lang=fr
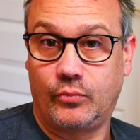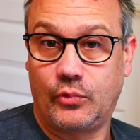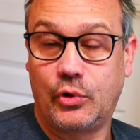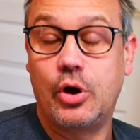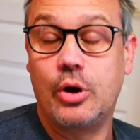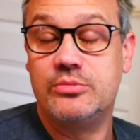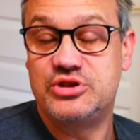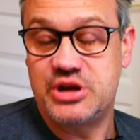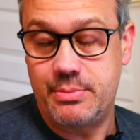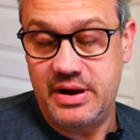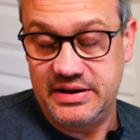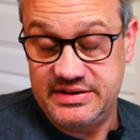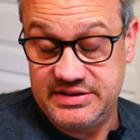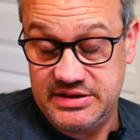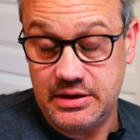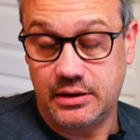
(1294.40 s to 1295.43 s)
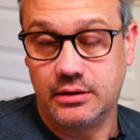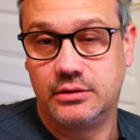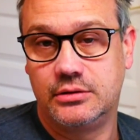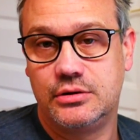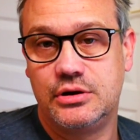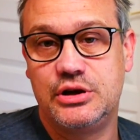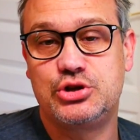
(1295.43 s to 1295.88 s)
comme j'aime à le dire,
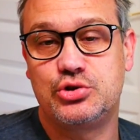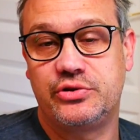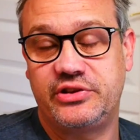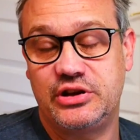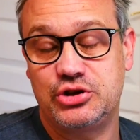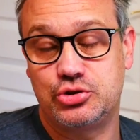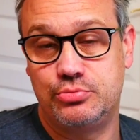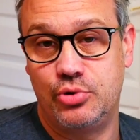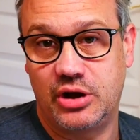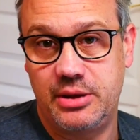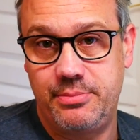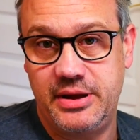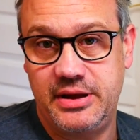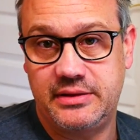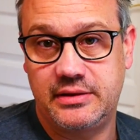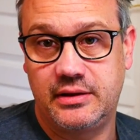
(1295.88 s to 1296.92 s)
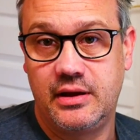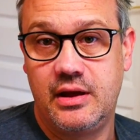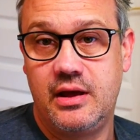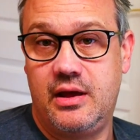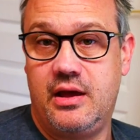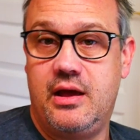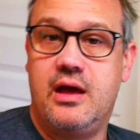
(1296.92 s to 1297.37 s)
et je sais, je me répète,
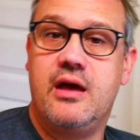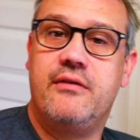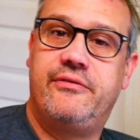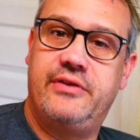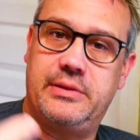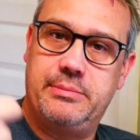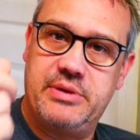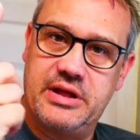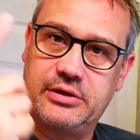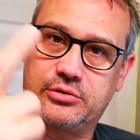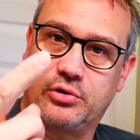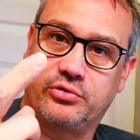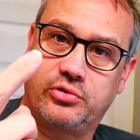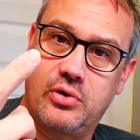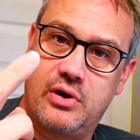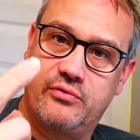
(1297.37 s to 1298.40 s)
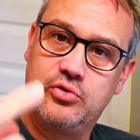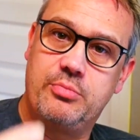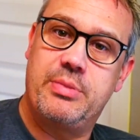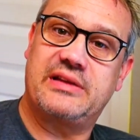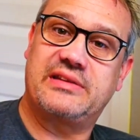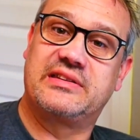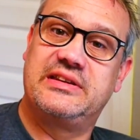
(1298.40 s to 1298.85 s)
faites bien attention à vous
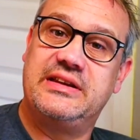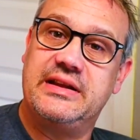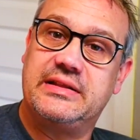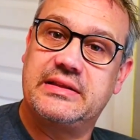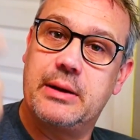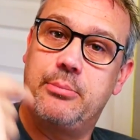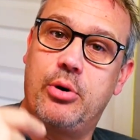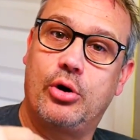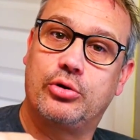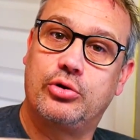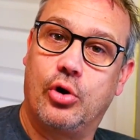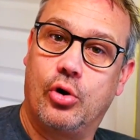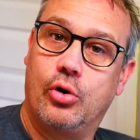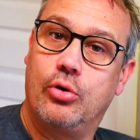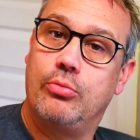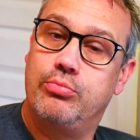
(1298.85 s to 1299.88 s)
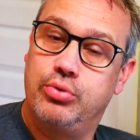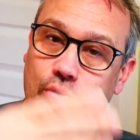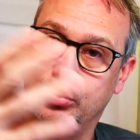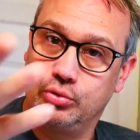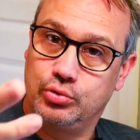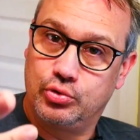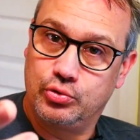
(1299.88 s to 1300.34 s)
parce qu'il est important pour
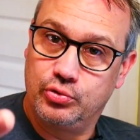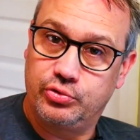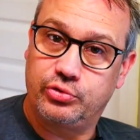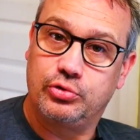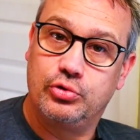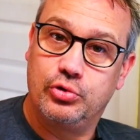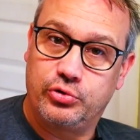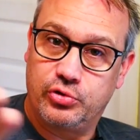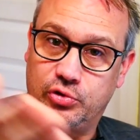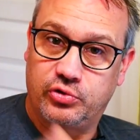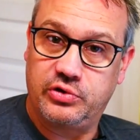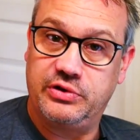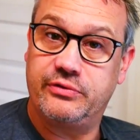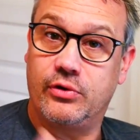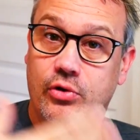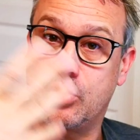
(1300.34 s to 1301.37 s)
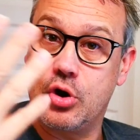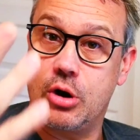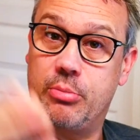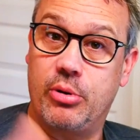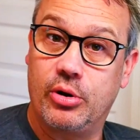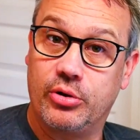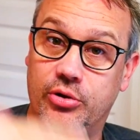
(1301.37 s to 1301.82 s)
nous tous de se suivre
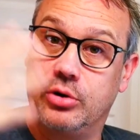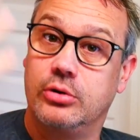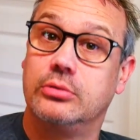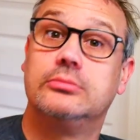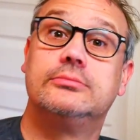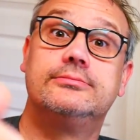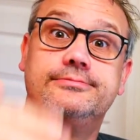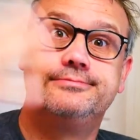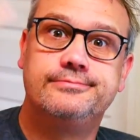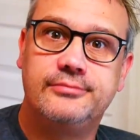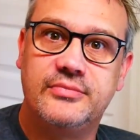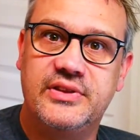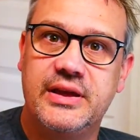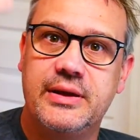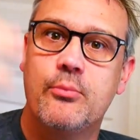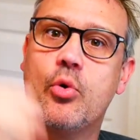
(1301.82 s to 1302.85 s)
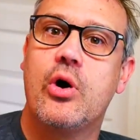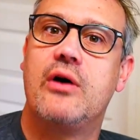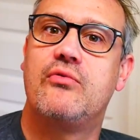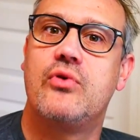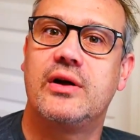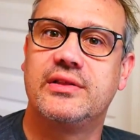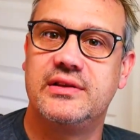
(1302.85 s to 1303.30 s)
encore pendant des mois,
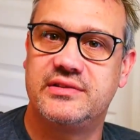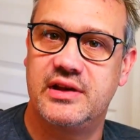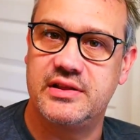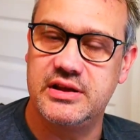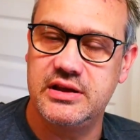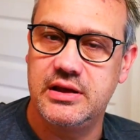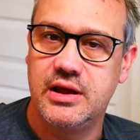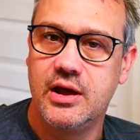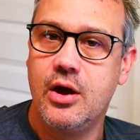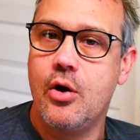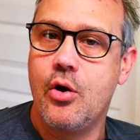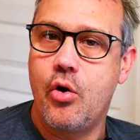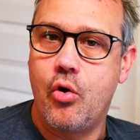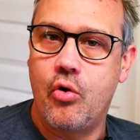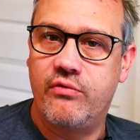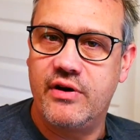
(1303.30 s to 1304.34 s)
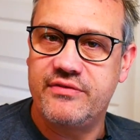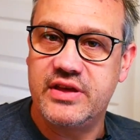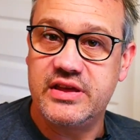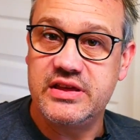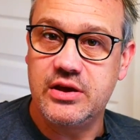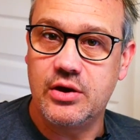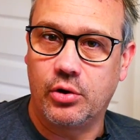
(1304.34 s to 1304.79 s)
voire des années. On va
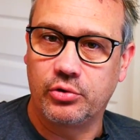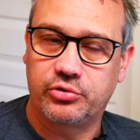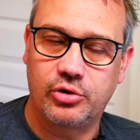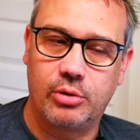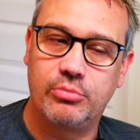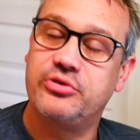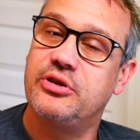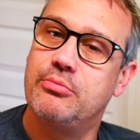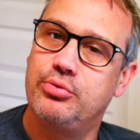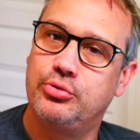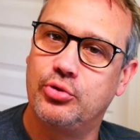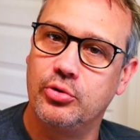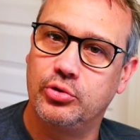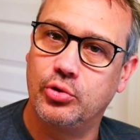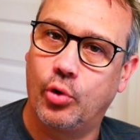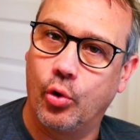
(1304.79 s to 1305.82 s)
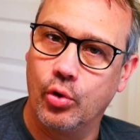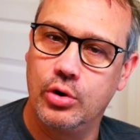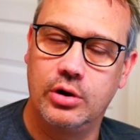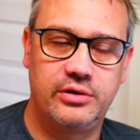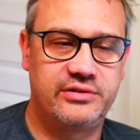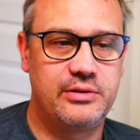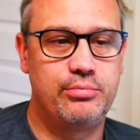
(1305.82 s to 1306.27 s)
vieillir ensemble, c'est plutôt
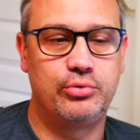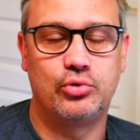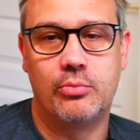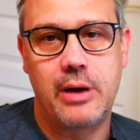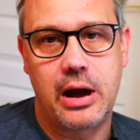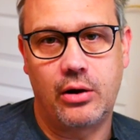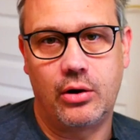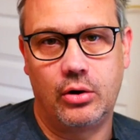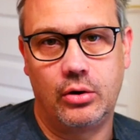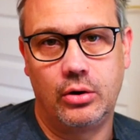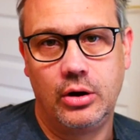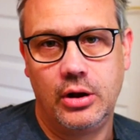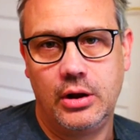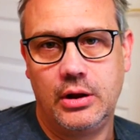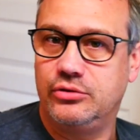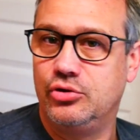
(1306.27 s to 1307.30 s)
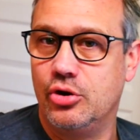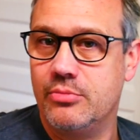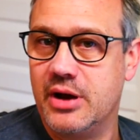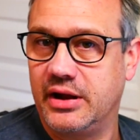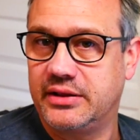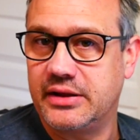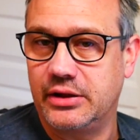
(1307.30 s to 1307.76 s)
drôle, c'est plutôt marrant.
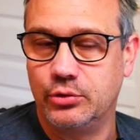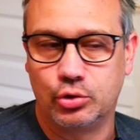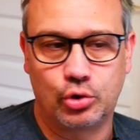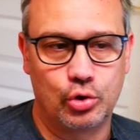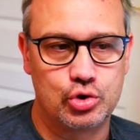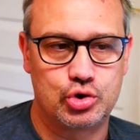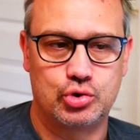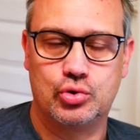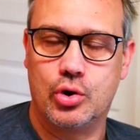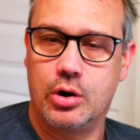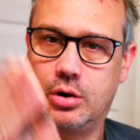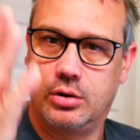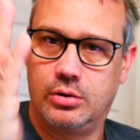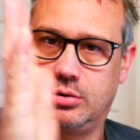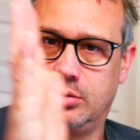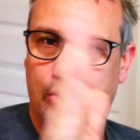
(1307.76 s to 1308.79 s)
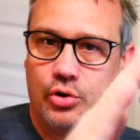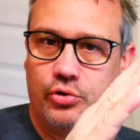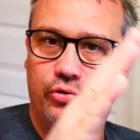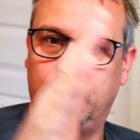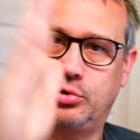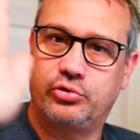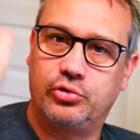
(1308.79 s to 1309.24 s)
Demain est un autre jour.
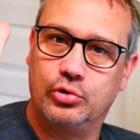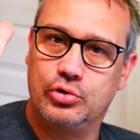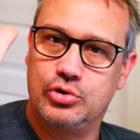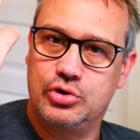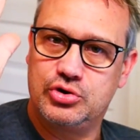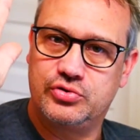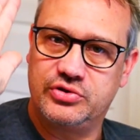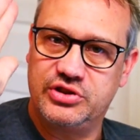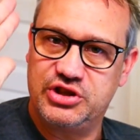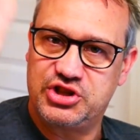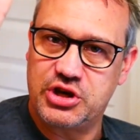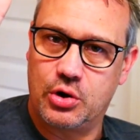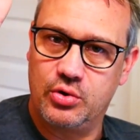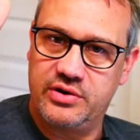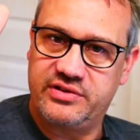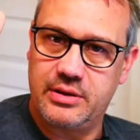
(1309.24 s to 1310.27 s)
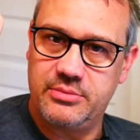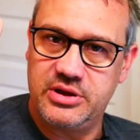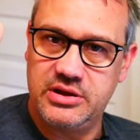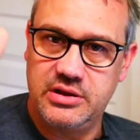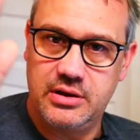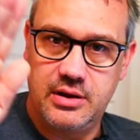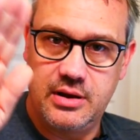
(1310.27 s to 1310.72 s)
Sur ce, je vous dis ciao les
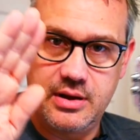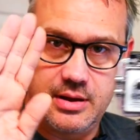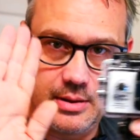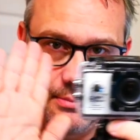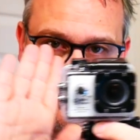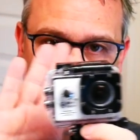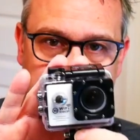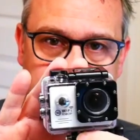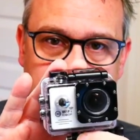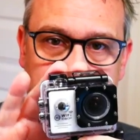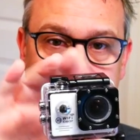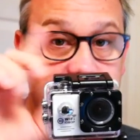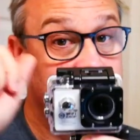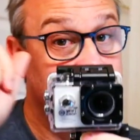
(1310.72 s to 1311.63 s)
amis, bye bye